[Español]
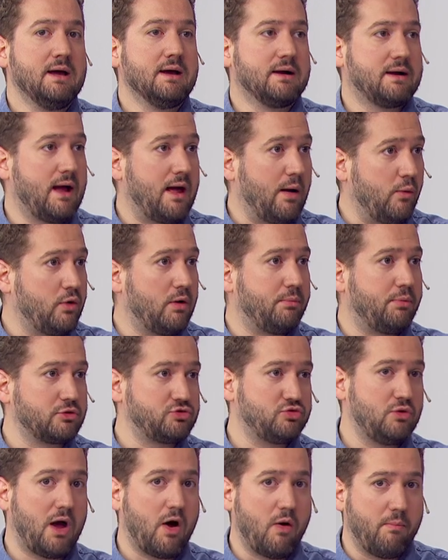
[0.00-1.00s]
cada uno por
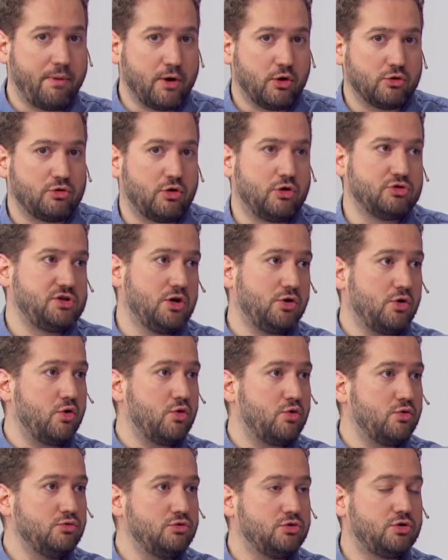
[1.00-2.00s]
su lado, pero todos en
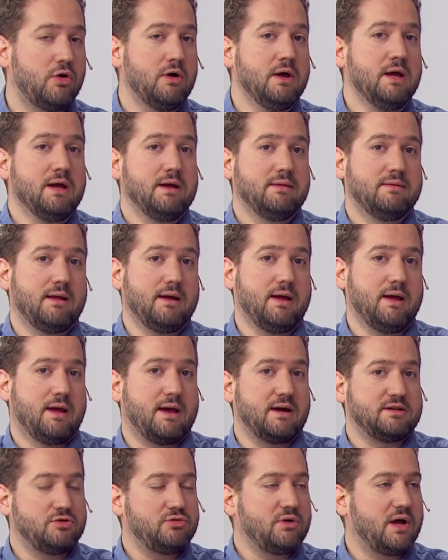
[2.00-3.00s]
conjunto
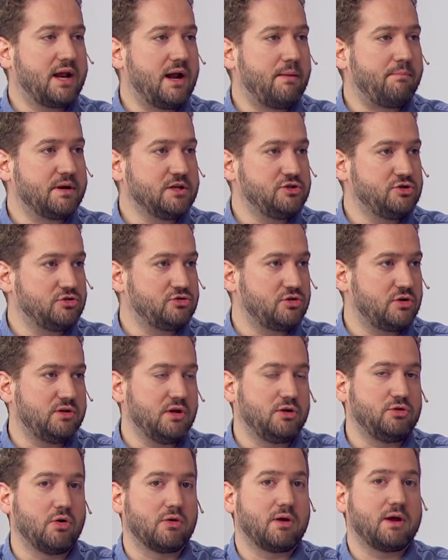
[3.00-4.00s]
ejerciendo una gran presión sobre
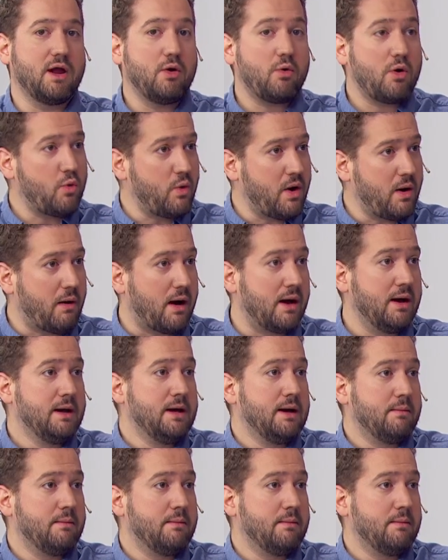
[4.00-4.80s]
TikTok, que no es nueva,